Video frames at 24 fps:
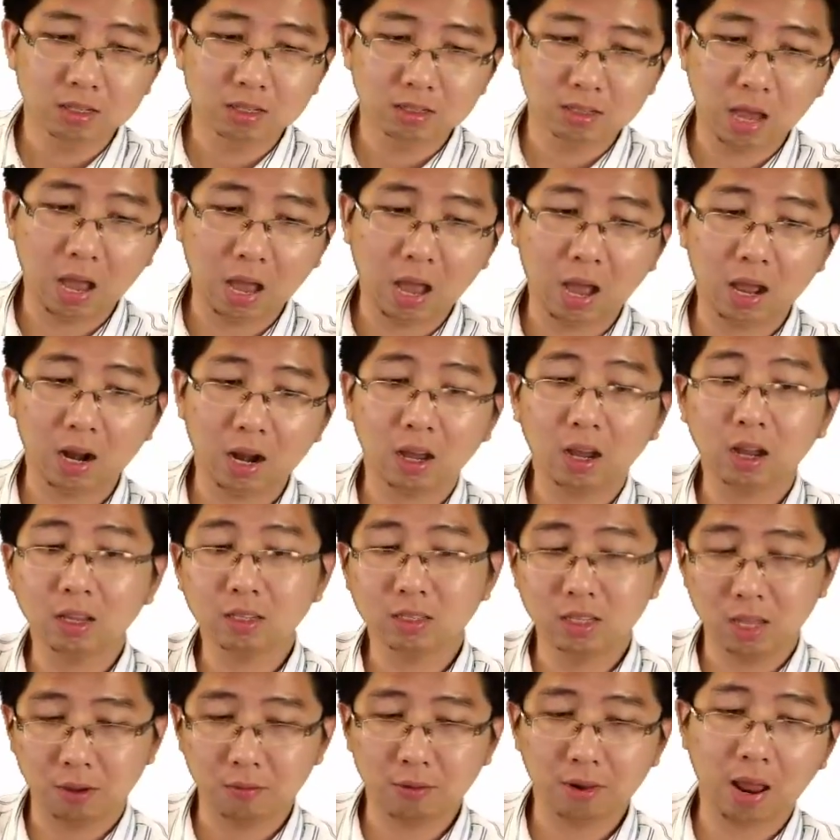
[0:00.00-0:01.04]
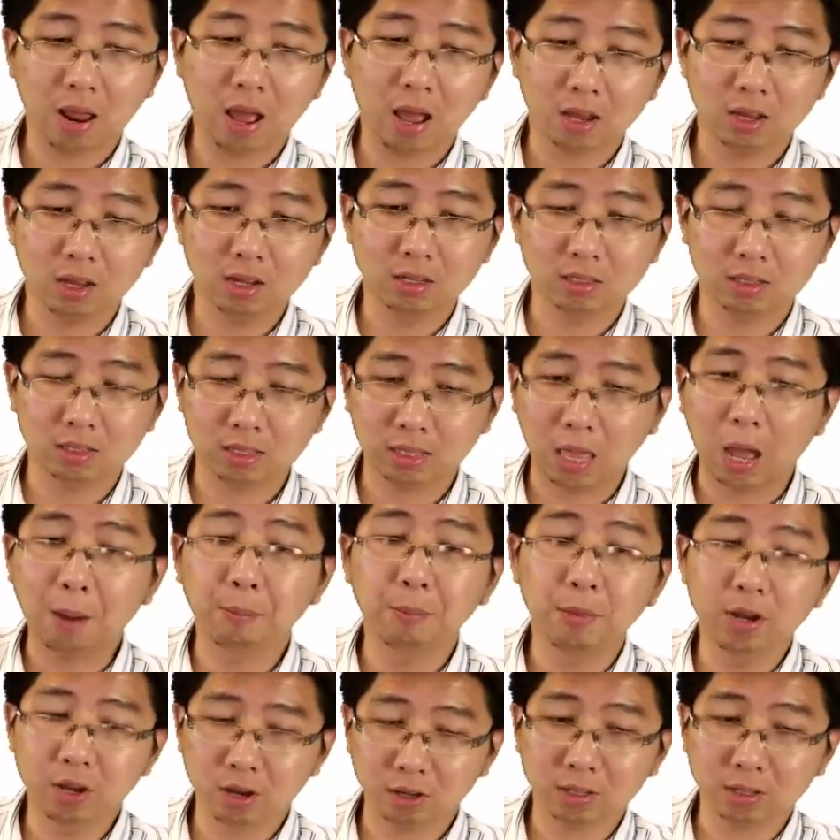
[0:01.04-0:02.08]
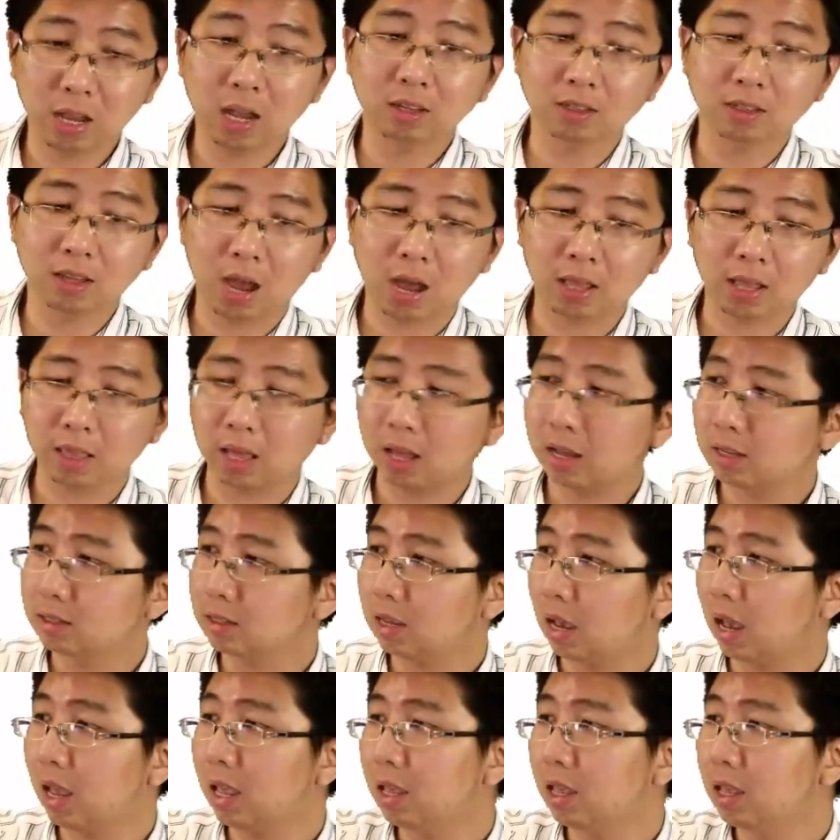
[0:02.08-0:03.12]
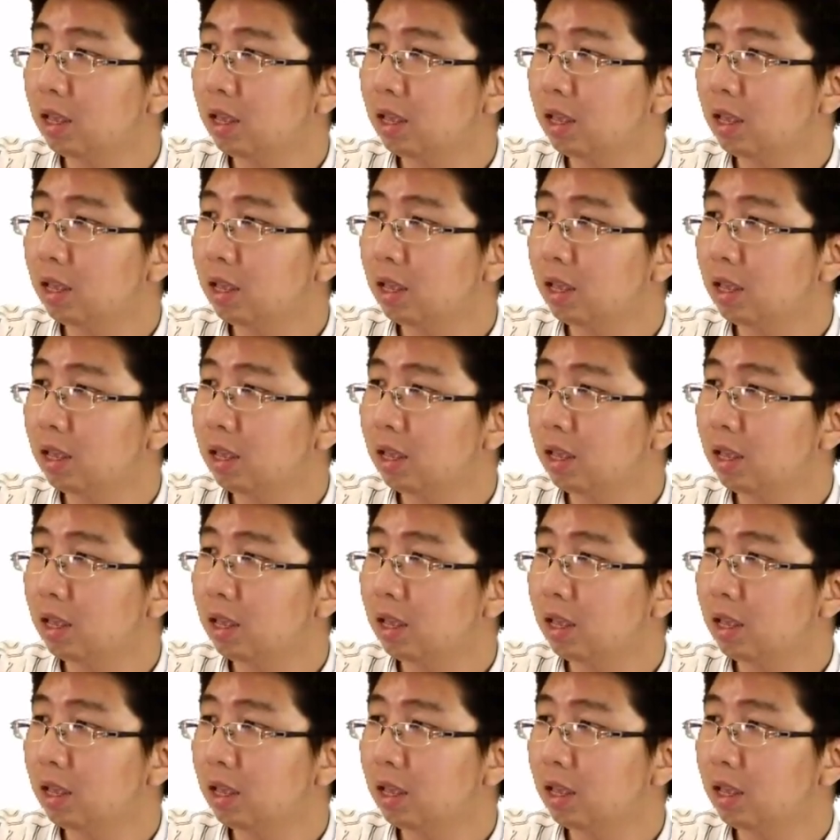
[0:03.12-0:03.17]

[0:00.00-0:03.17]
ช้า แล้วก็เสียเวลา คือทำมือค่อนข้างช้า แต่ถ้าใช้